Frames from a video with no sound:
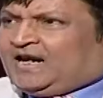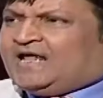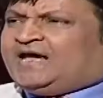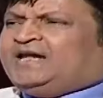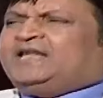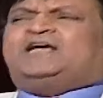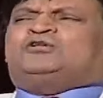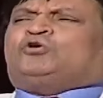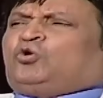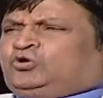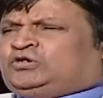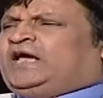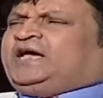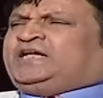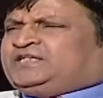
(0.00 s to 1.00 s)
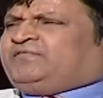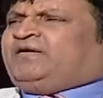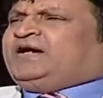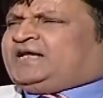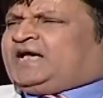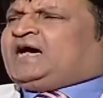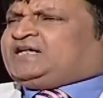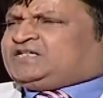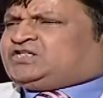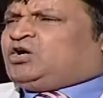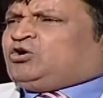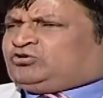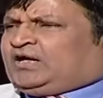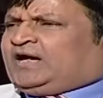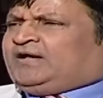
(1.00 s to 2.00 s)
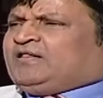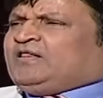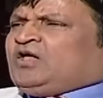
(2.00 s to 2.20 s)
लेकिन ये तो होता है जवानी का किस्सा होता है